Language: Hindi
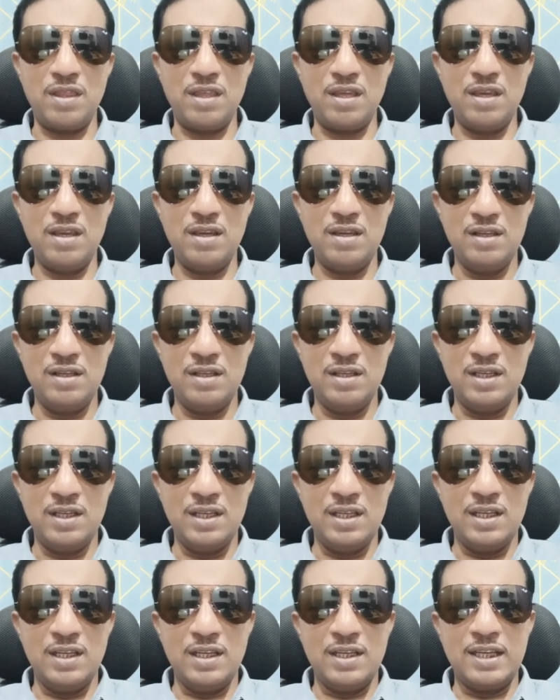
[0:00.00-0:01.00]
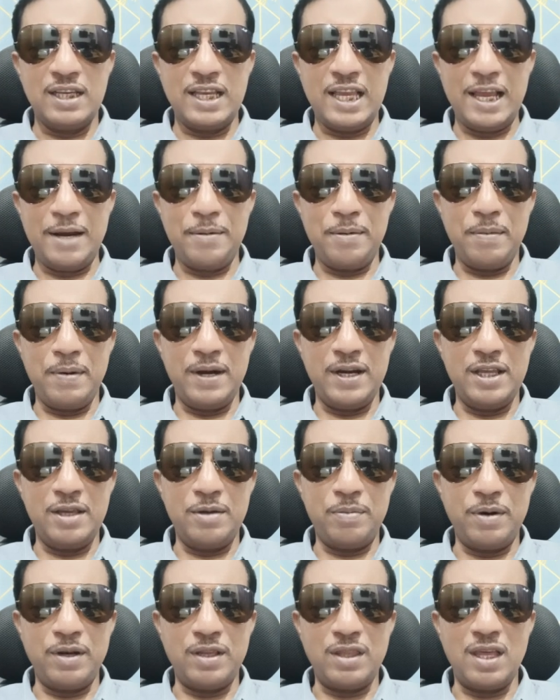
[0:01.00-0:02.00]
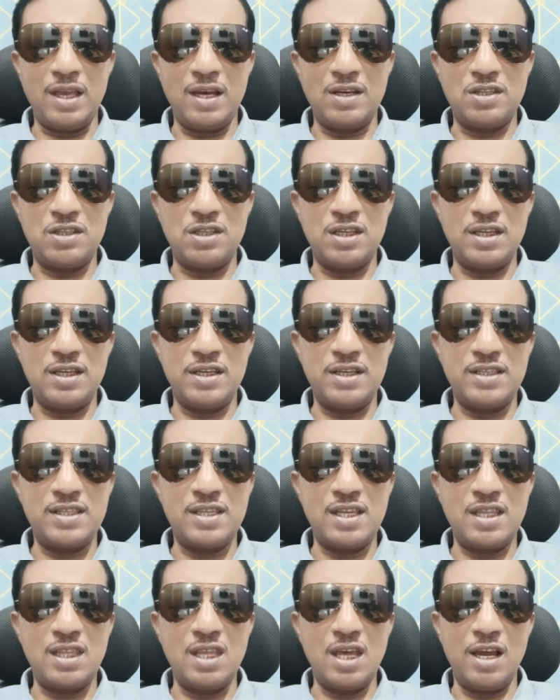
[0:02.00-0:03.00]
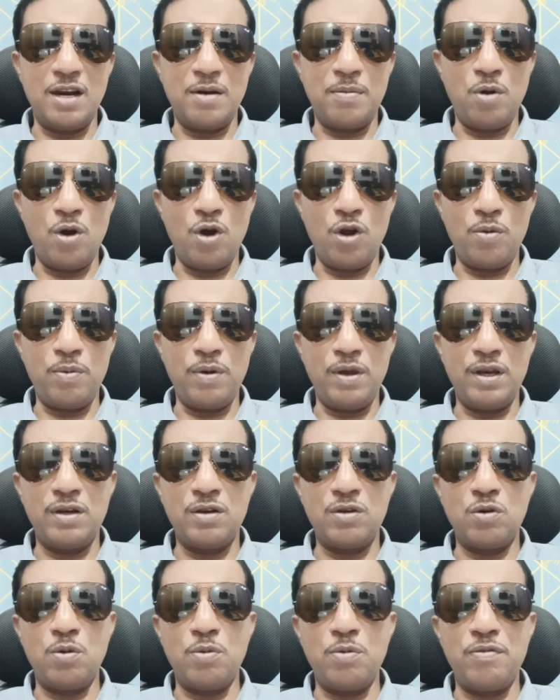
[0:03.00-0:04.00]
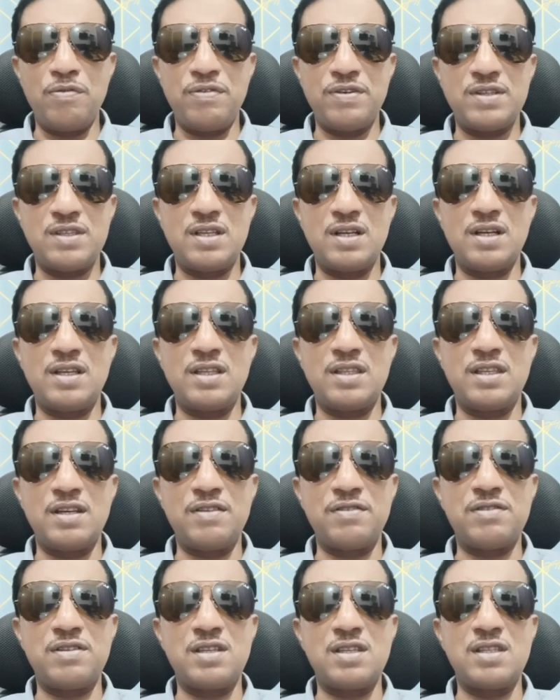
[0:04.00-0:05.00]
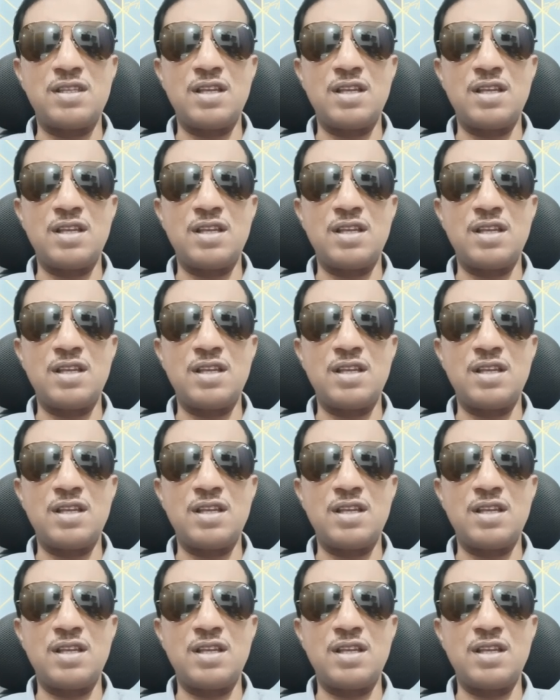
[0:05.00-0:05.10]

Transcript: दें घर में बड़ी पर्दा नशीन इज़्ज़तदार मौर बहनों को मुफसल की तरफ से